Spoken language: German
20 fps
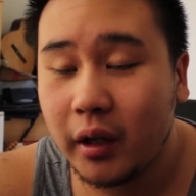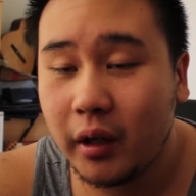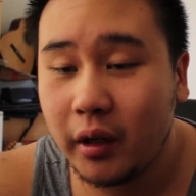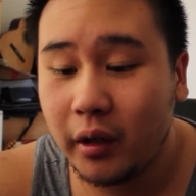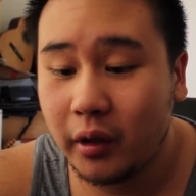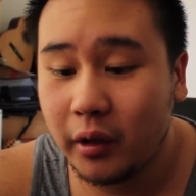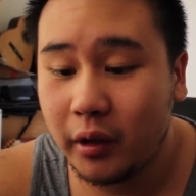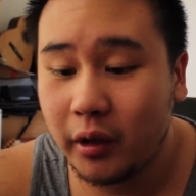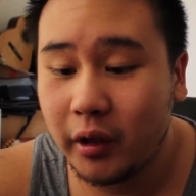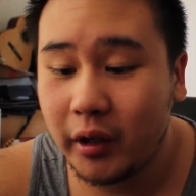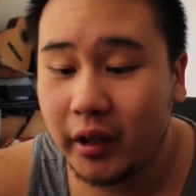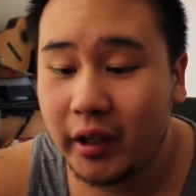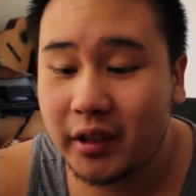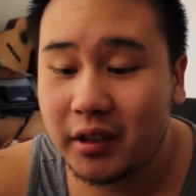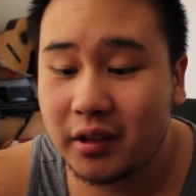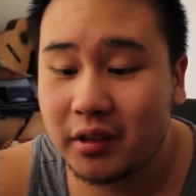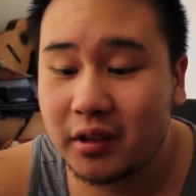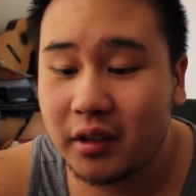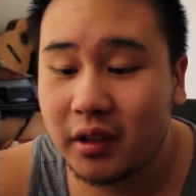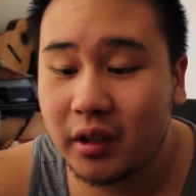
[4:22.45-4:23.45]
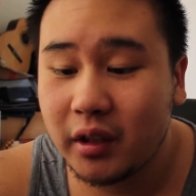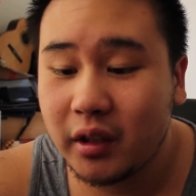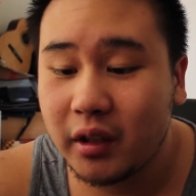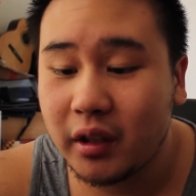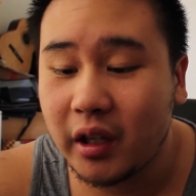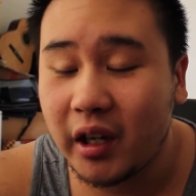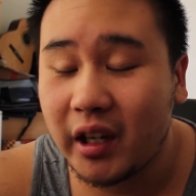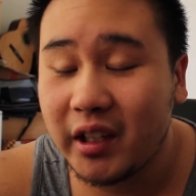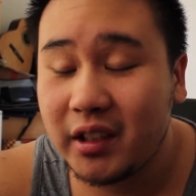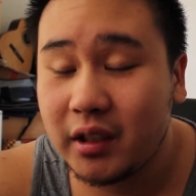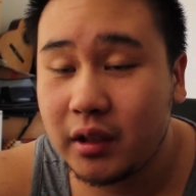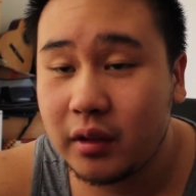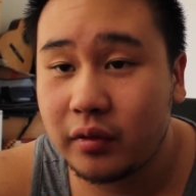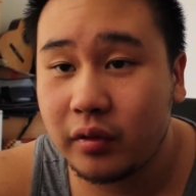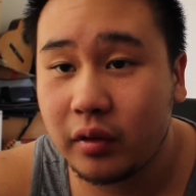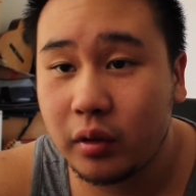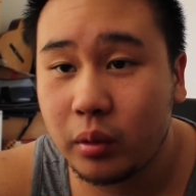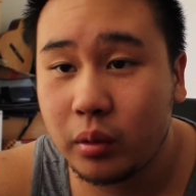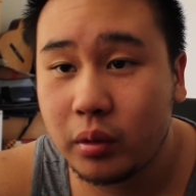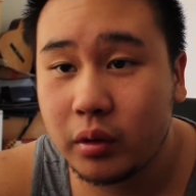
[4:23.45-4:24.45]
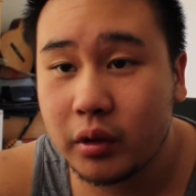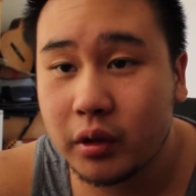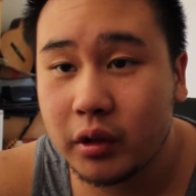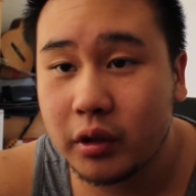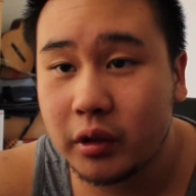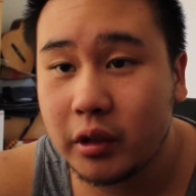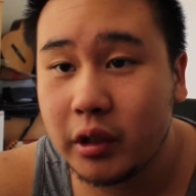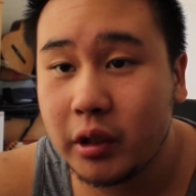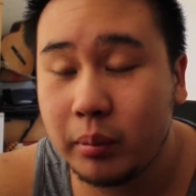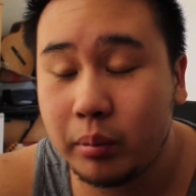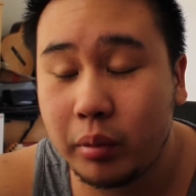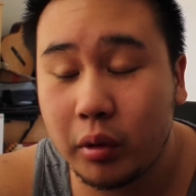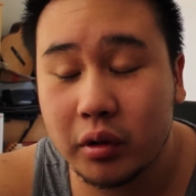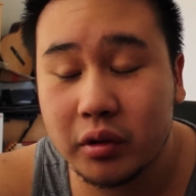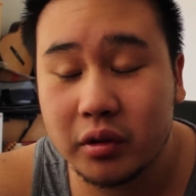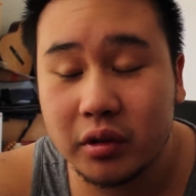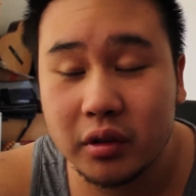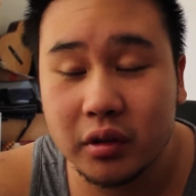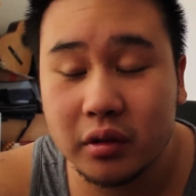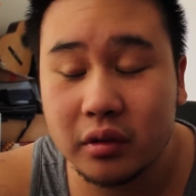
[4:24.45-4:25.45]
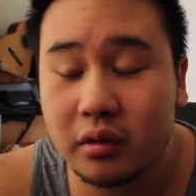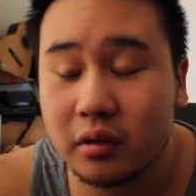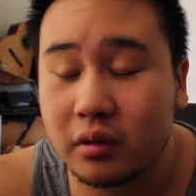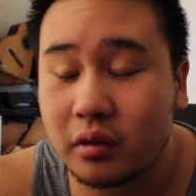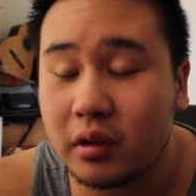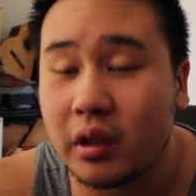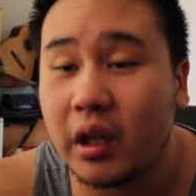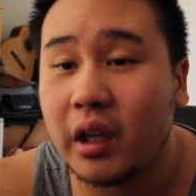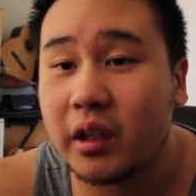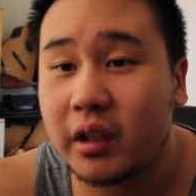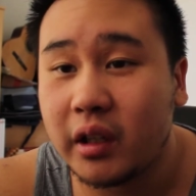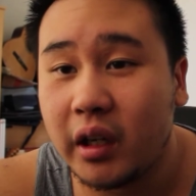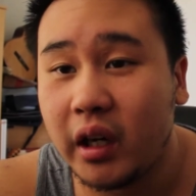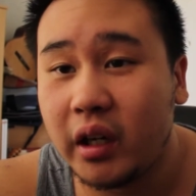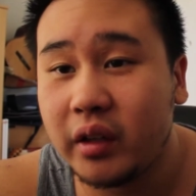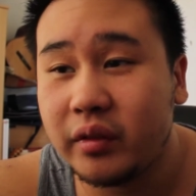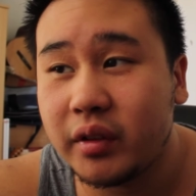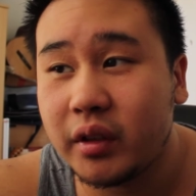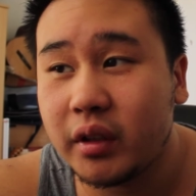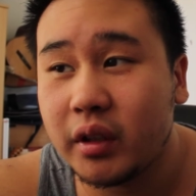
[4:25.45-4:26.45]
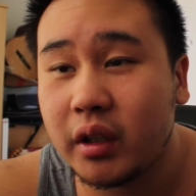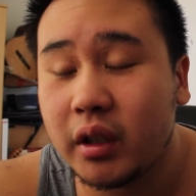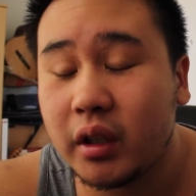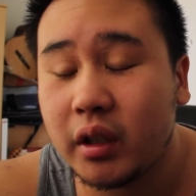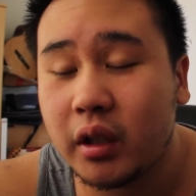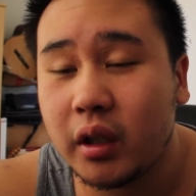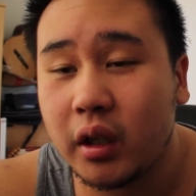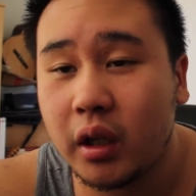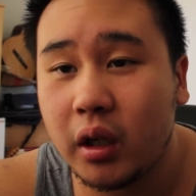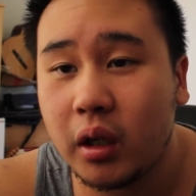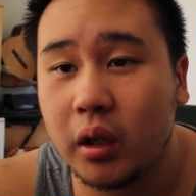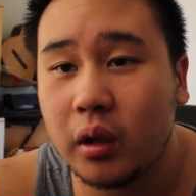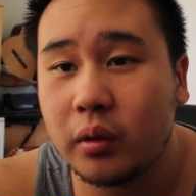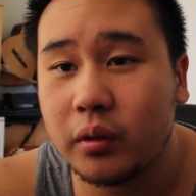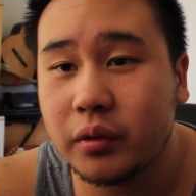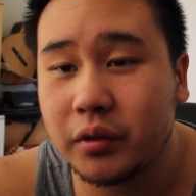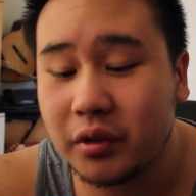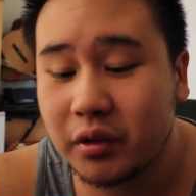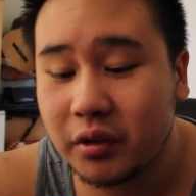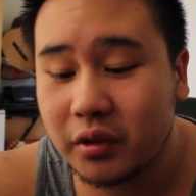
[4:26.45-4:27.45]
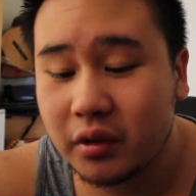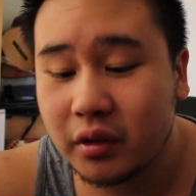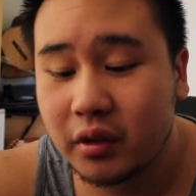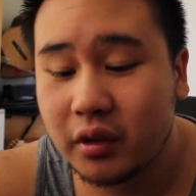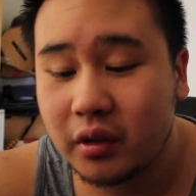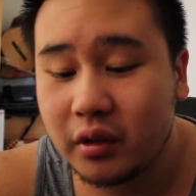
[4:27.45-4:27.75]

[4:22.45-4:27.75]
äh, extra reingeflogenen, importierten Kaviar aus